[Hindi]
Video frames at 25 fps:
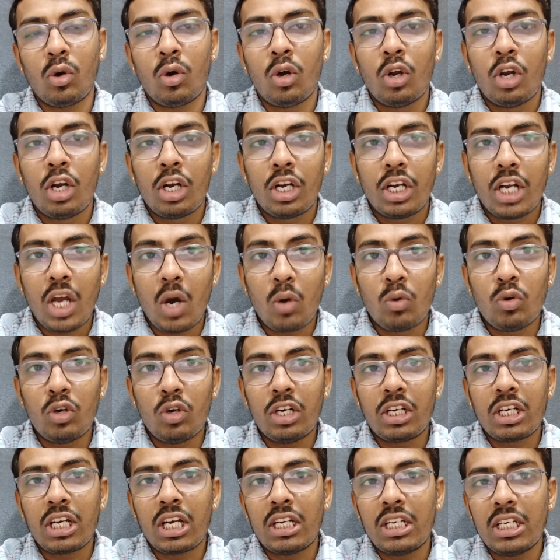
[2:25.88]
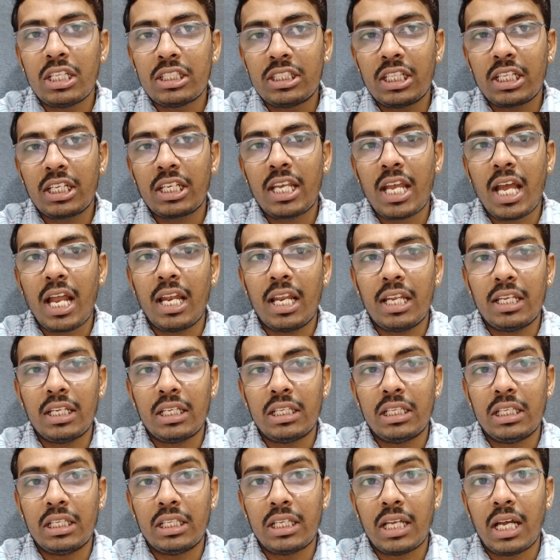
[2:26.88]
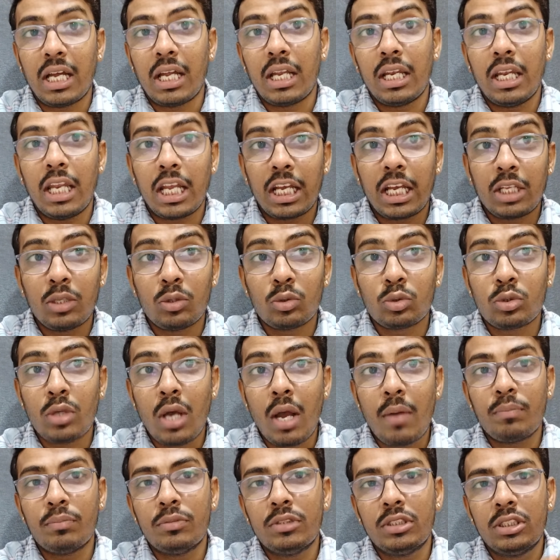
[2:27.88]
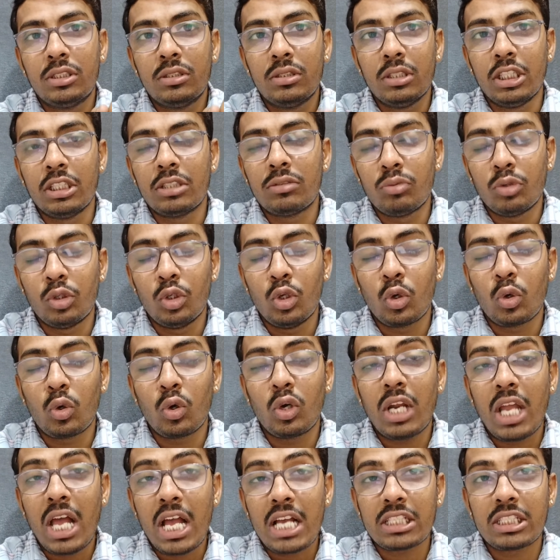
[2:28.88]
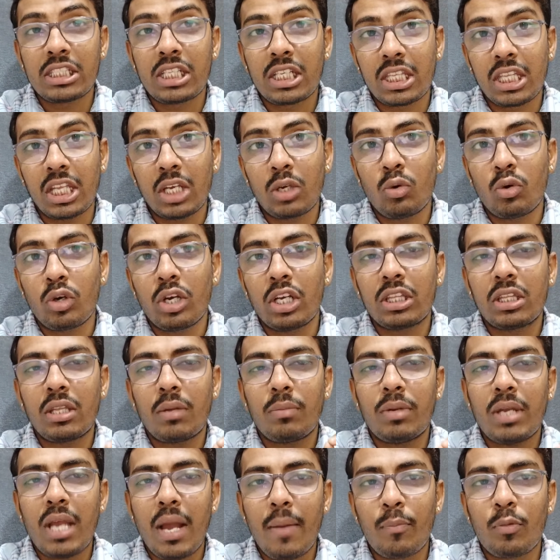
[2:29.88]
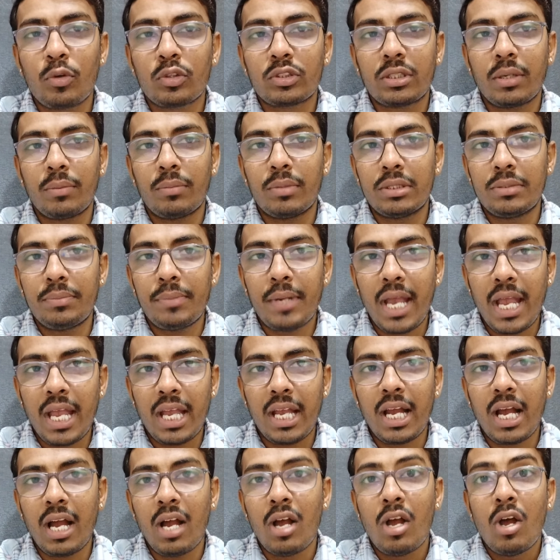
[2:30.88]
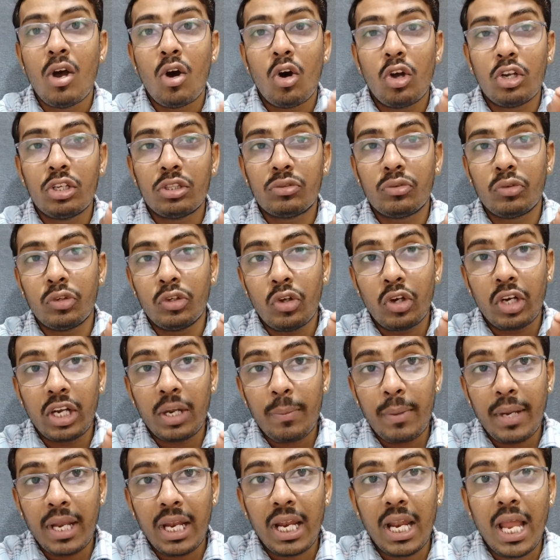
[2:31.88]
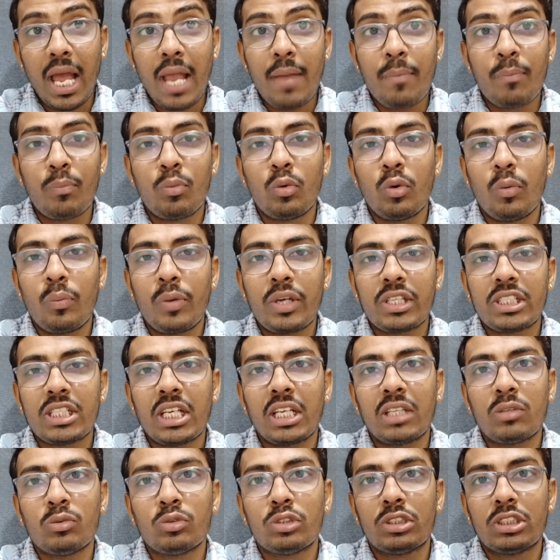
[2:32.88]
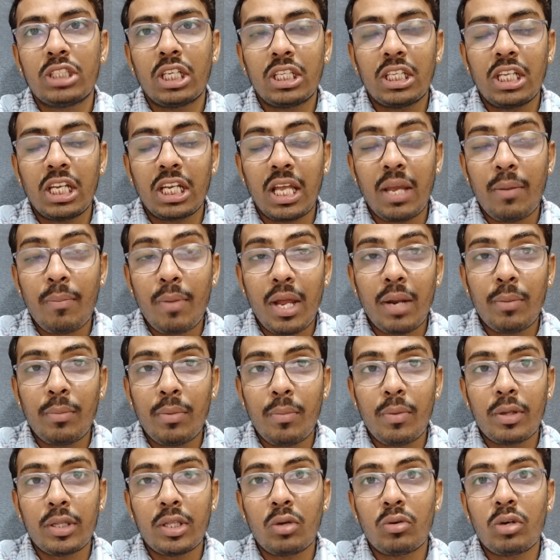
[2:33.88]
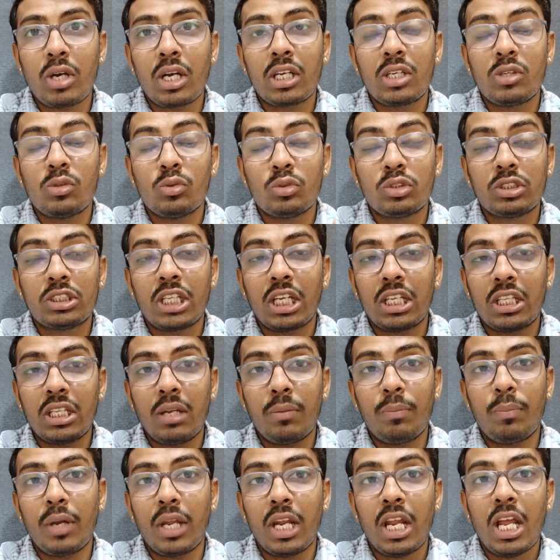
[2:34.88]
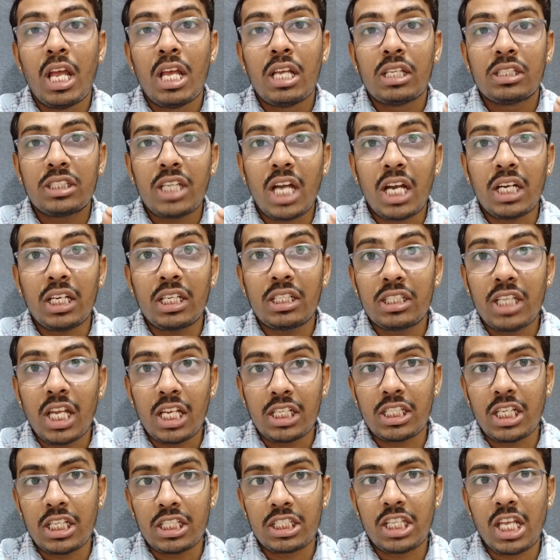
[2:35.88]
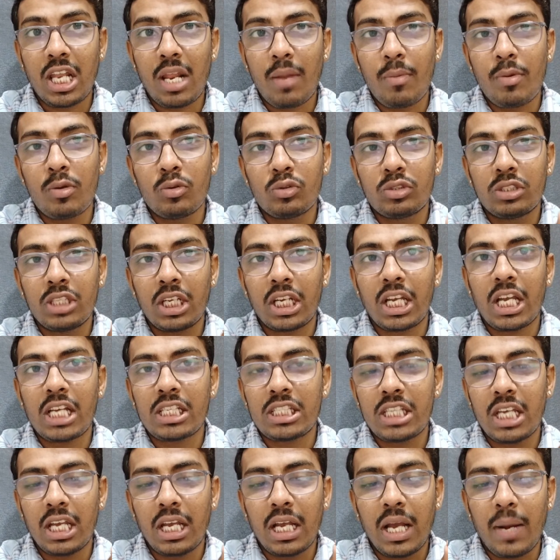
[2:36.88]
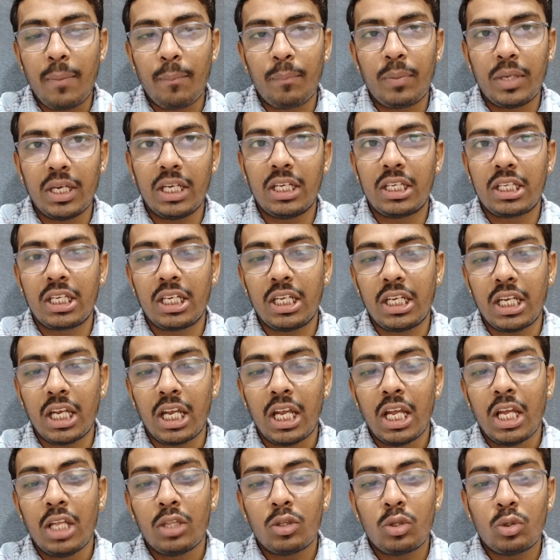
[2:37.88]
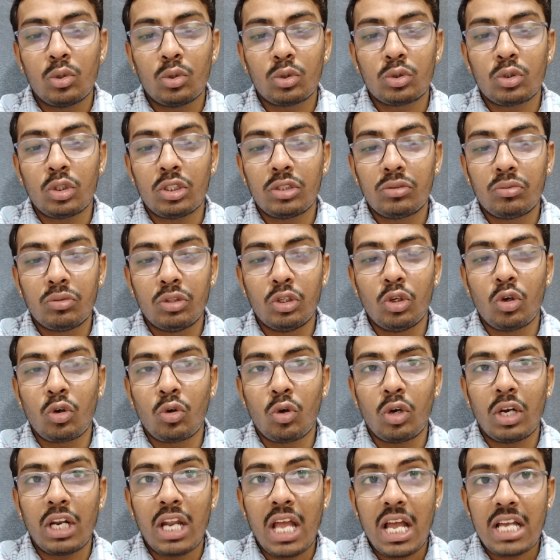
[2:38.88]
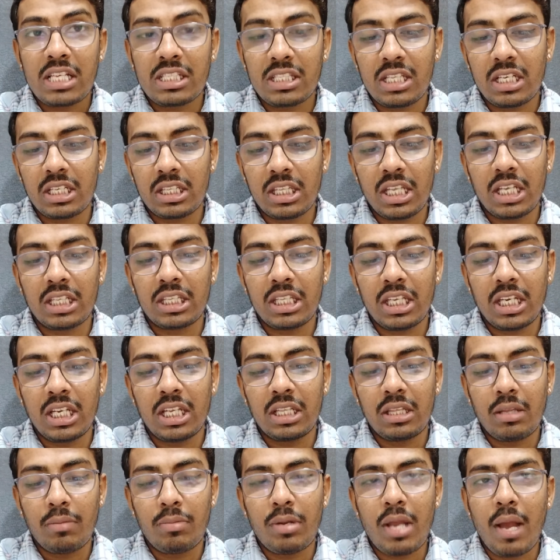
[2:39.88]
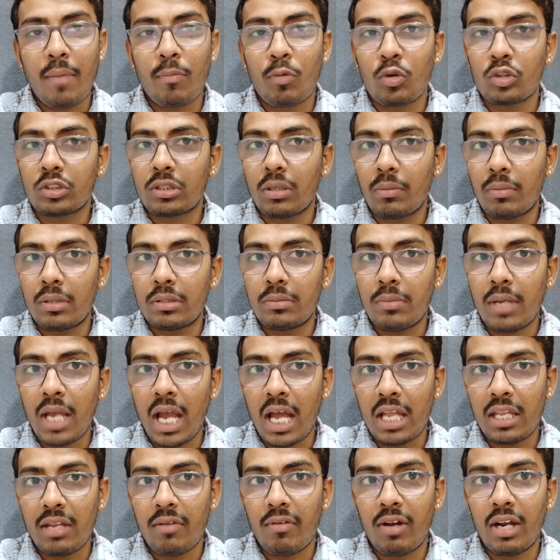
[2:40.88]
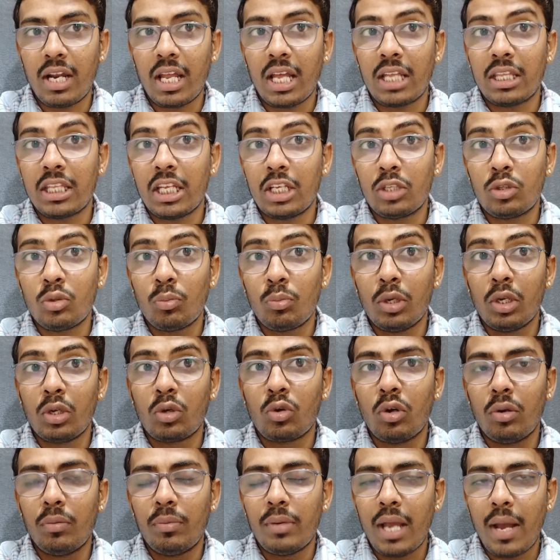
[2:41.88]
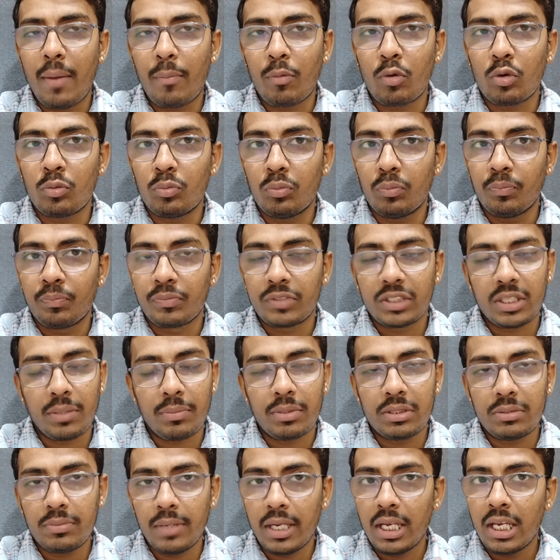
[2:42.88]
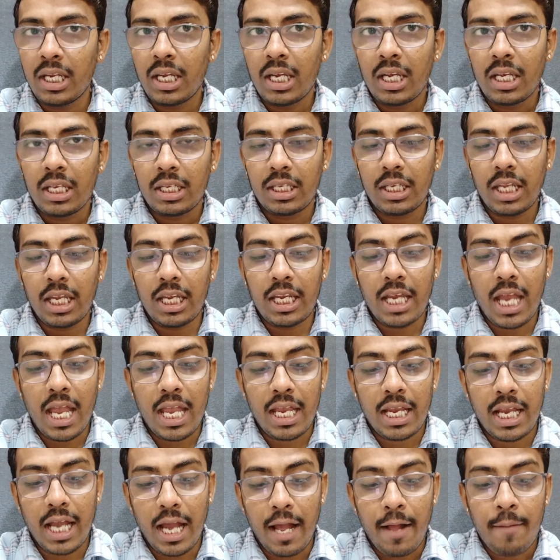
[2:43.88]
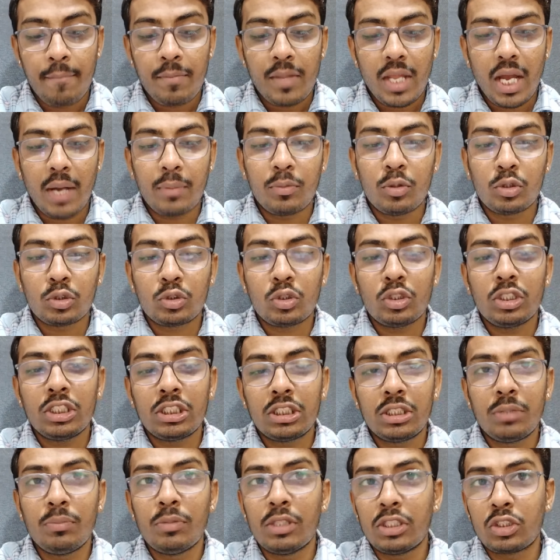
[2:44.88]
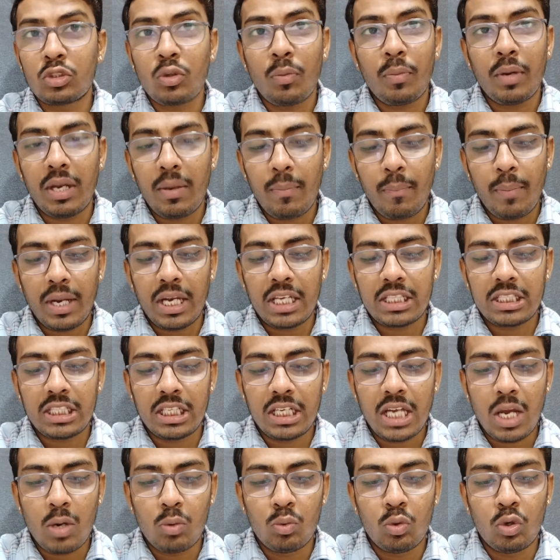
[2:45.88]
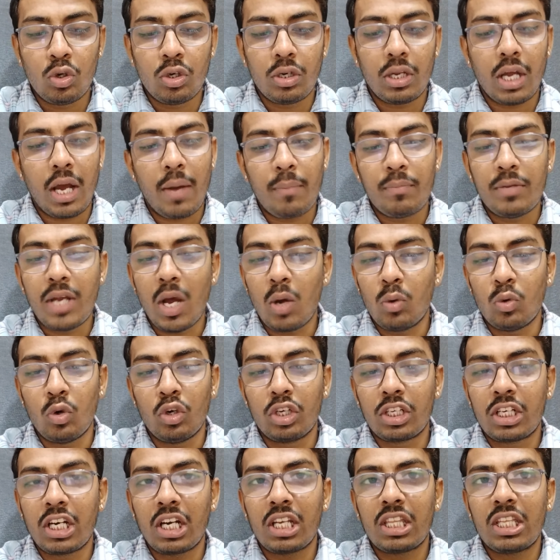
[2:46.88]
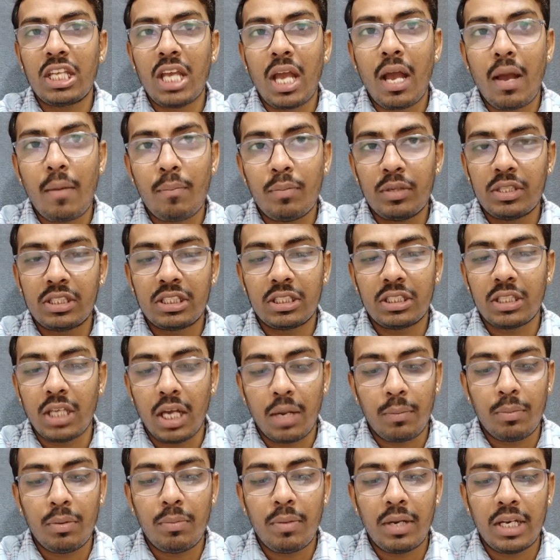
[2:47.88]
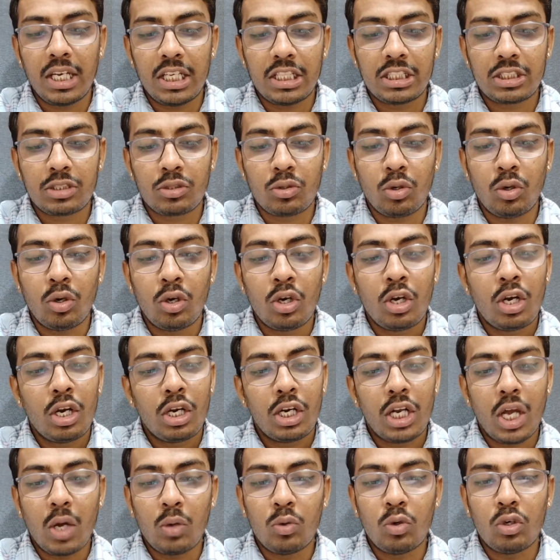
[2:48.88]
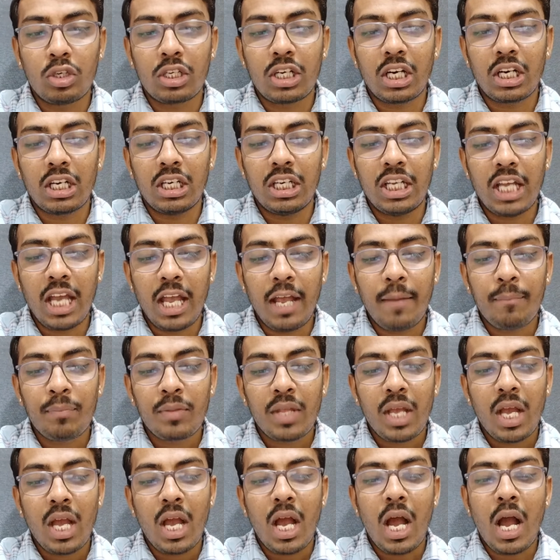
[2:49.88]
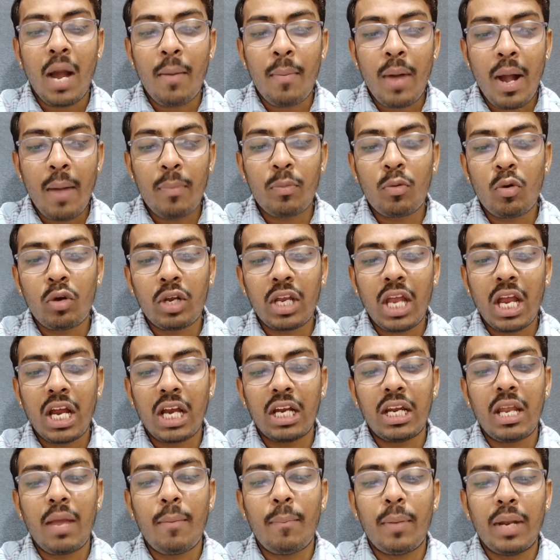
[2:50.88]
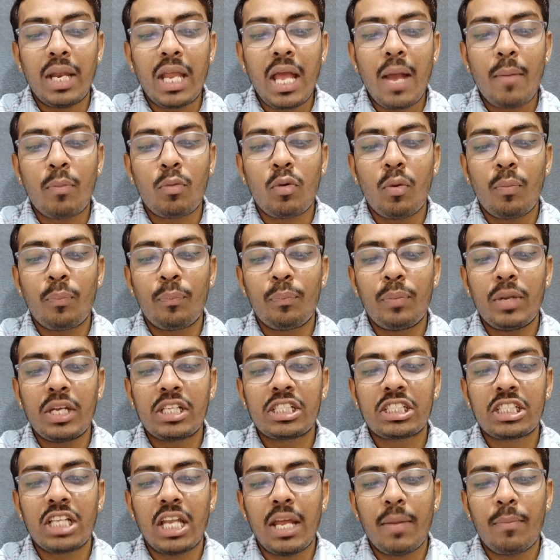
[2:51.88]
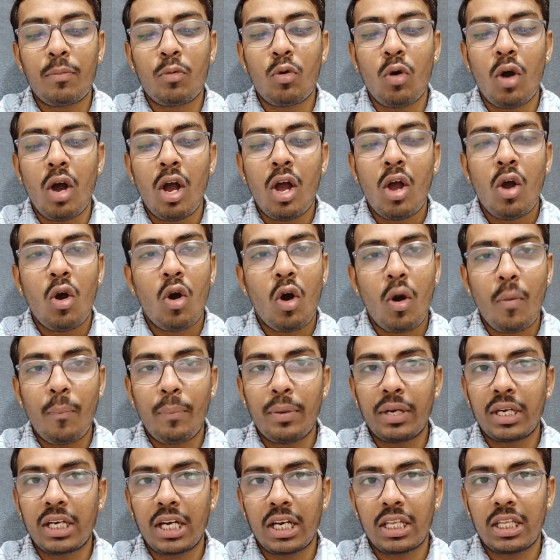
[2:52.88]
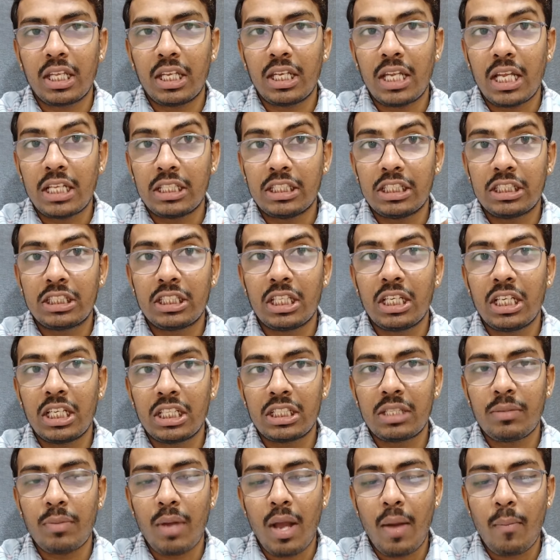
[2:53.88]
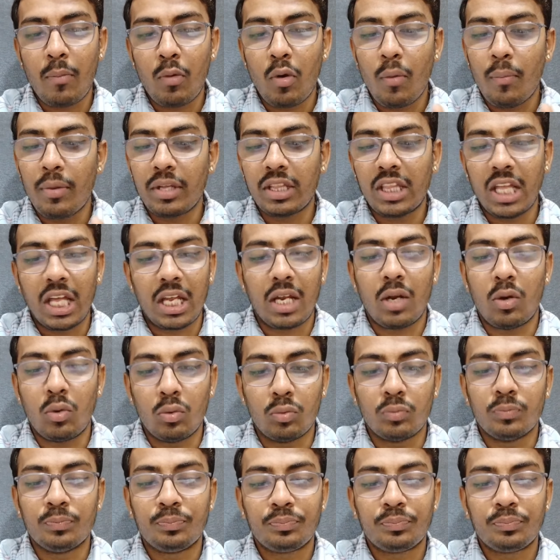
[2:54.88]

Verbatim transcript: को डाउनलोड करने से क्या लेना देना लेकिन दोस्तों आप इस वीडियो को लास्ट तक देखोगे तभी आपको समझ में आएगा और इस वीडियो के मैं लाइव प्रूफ के साथ उस चैनल के बारे में बताऊंगा कि उस चैनल पर साठ हजार सब्सक्राइबर उसने कैसे कंप्लीट किए तो दोस्तों इस वीडियो को लास्ट तक देखते रहिए तभी आपको समझ में आने वाला है नहीं तो बिल्कुल भी आपको समझ में नहीं आएगा अब दोस्तों इस इमेज को मैंने पहले से डाउनलोड अब डाउनलोड कर दिया अभी अभी मैंने इसको डाउनलोड कर लिया है अब आपको क्या करना है पहले आपको पिक्स लैब को ओपन कर देना है जिस तरीके से मैं आपको बता रहा हूँ